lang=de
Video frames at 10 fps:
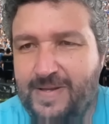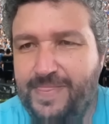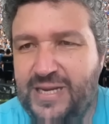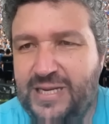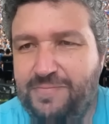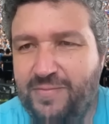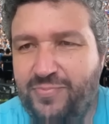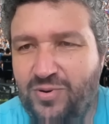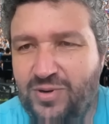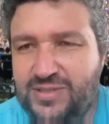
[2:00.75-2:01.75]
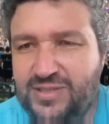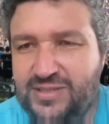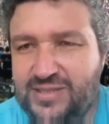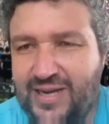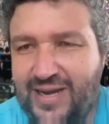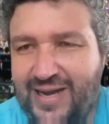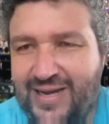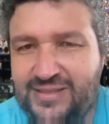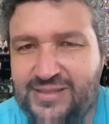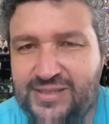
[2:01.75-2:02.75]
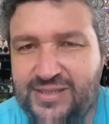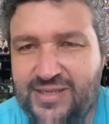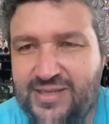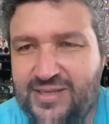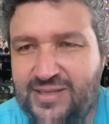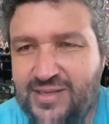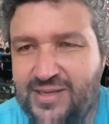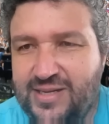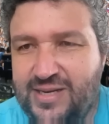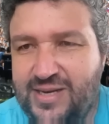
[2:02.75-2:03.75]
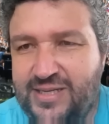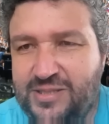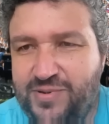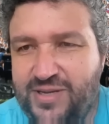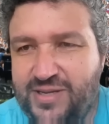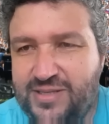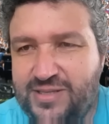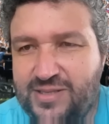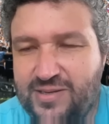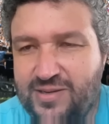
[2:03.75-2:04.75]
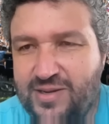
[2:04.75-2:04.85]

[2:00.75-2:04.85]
nicht mehr punktet. Einziger Lichtblick